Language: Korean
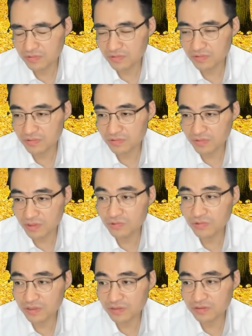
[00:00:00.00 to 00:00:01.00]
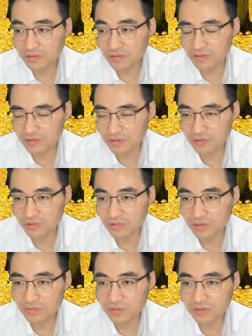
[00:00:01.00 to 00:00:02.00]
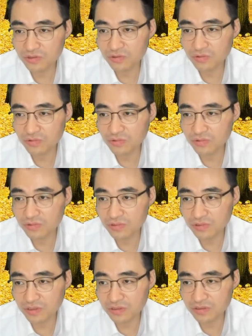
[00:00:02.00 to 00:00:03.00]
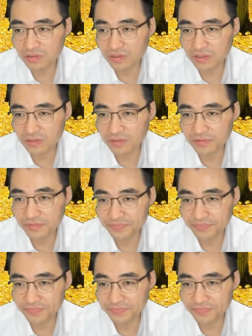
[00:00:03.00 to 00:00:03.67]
그 외주화 그 이슈 때문에 시청도 그렇게 크진 않아요.